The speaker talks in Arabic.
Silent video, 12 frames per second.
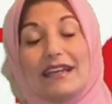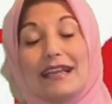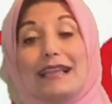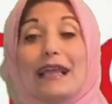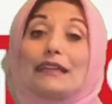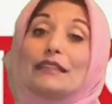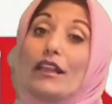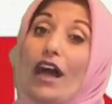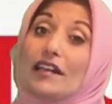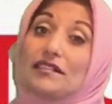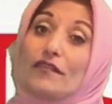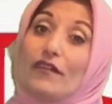لكن اللي
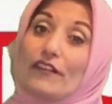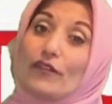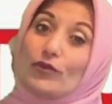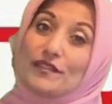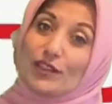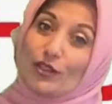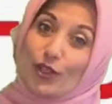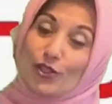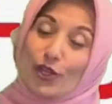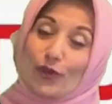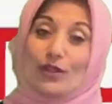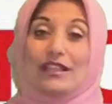حصل في
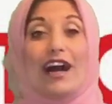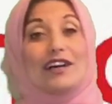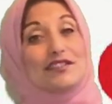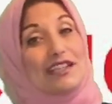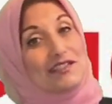2016 واللي حصل